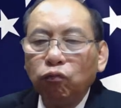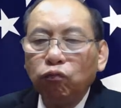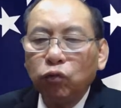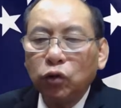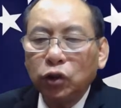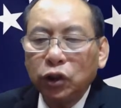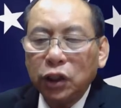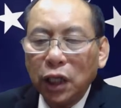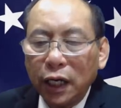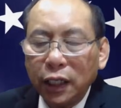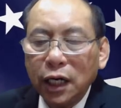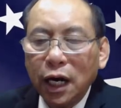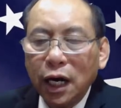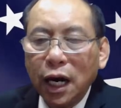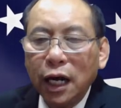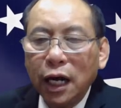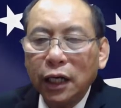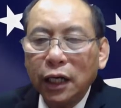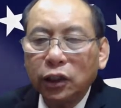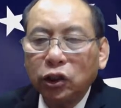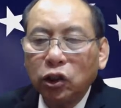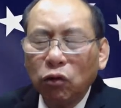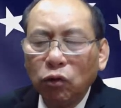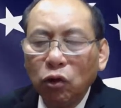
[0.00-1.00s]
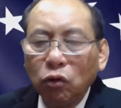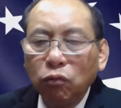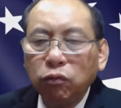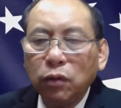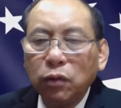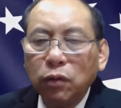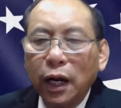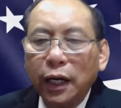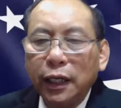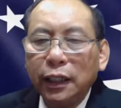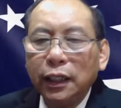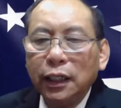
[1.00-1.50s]
xảy ra trong lúc
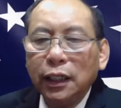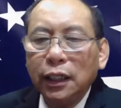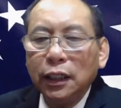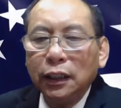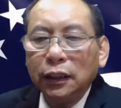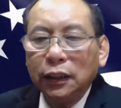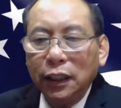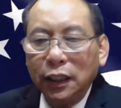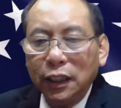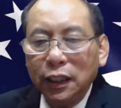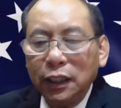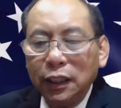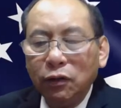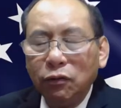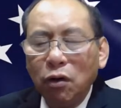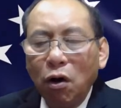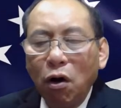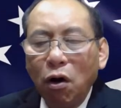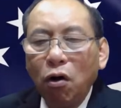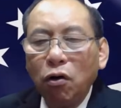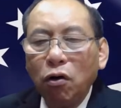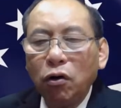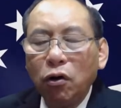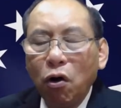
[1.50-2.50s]
này thì cái điều đó